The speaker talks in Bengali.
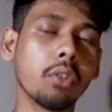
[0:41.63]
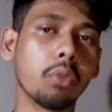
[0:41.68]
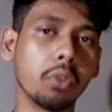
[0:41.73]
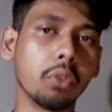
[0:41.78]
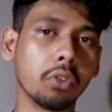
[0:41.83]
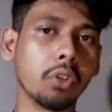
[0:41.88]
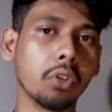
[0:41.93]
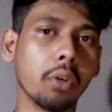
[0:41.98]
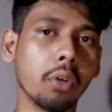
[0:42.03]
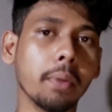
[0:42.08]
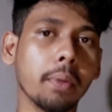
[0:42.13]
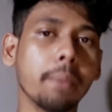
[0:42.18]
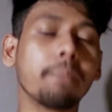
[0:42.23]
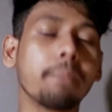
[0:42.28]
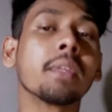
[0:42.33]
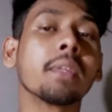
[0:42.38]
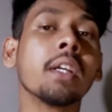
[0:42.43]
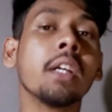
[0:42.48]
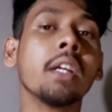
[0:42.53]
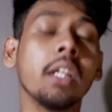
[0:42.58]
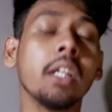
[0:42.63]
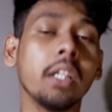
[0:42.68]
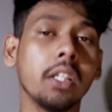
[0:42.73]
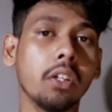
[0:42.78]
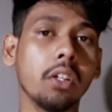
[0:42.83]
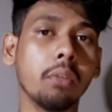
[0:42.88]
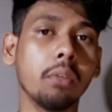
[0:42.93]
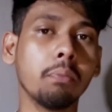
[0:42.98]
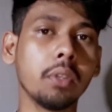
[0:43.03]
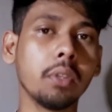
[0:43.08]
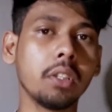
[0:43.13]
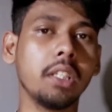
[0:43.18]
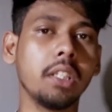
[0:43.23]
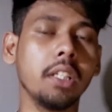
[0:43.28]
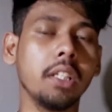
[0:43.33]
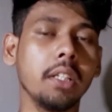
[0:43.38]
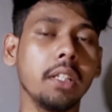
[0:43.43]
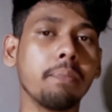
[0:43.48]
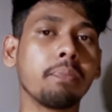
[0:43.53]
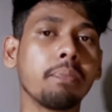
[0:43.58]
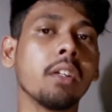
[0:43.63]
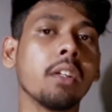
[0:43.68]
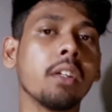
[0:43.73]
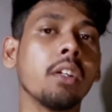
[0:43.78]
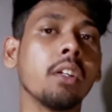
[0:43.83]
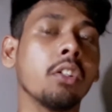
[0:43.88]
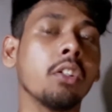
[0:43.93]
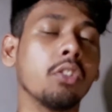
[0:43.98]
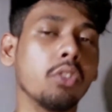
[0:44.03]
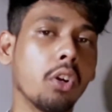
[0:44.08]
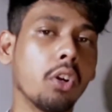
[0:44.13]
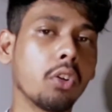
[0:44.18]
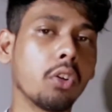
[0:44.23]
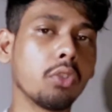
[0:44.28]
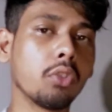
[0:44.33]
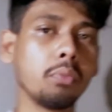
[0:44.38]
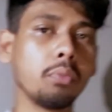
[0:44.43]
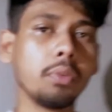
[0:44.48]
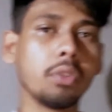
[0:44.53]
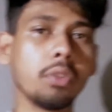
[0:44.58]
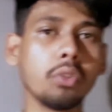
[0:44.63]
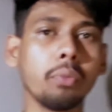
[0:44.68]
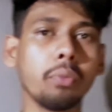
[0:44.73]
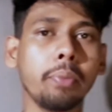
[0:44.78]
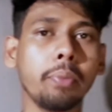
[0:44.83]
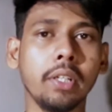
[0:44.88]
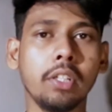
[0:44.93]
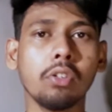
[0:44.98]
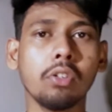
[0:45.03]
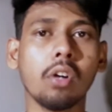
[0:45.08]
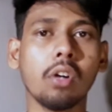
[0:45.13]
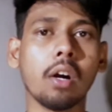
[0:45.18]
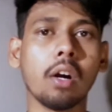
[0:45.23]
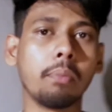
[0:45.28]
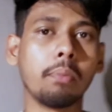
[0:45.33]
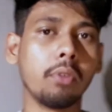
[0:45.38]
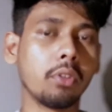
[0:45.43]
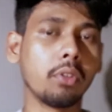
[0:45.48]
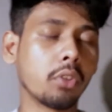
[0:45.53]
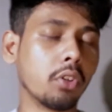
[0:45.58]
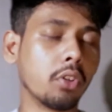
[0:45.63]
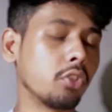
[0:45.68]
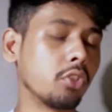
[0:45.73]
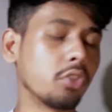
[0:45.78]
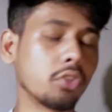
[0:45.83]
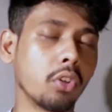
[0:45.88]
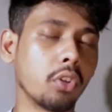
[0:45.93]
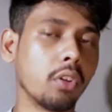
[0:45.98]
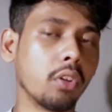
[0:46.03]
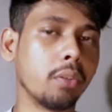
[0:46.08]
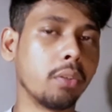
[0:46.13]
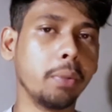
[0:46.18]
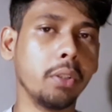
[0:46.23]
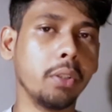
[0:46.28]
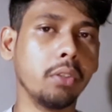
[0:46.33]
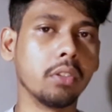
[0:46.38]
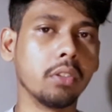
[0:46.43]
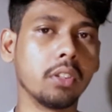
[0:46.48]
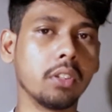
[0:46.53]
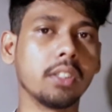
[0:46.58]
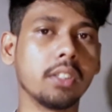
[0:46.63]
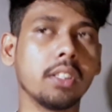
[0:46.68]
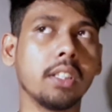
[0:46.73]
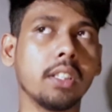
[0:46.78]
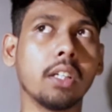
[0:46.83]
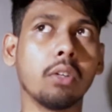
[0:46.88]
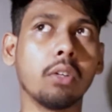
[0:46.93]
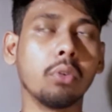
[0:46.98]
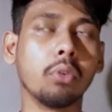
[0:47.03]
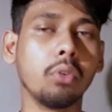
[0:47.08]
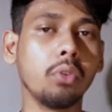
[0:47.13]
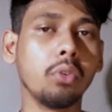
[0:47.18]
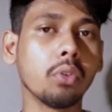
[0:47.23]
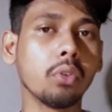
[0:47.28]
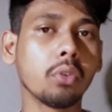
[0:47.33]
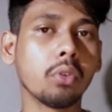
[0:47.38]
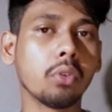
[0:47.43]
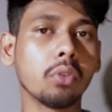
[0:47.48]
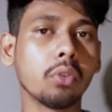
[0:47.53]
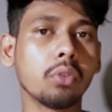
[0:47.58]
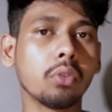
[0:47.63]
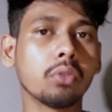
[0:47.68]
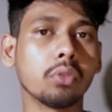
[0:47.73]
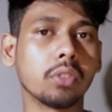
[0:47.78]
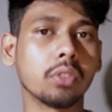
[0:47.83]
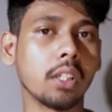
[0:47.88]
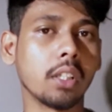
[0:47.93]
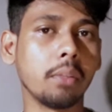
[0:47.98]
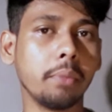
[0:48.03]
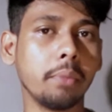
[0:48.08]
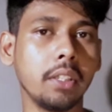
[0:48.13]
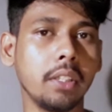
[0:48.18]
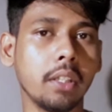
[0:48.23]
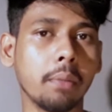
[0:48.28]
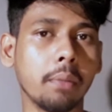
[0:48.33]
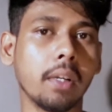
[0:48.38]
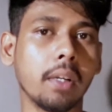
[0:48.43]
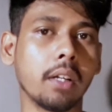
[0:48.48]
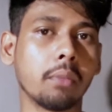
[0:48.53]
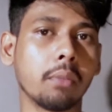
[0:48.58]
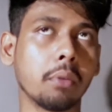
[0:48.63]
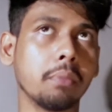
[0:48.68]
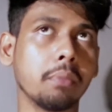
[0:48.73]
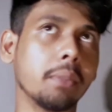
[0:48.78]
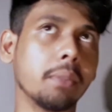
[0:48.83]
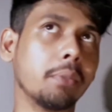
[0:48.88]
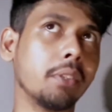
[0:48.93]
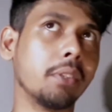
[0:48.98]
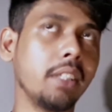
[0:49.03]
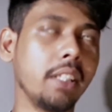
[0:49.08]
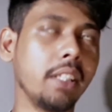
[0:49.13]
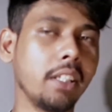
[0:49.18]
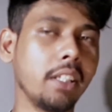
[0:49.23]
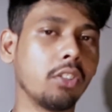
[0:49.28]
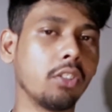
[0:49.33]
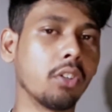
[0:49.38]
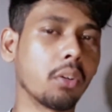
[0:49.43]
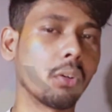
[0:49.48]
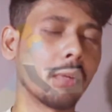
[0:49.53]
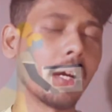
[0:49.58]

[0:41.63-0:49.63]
করতে হবে নম্বর থ্রি ধরো তুমি কোনো ভিডিও আপলোড করেছো শর্ট ভিডিওতে সেটা অন্য কোনো সোশ্যাল মিডিয়া প্ল্যাটফর্ম যেমন টিকটক বা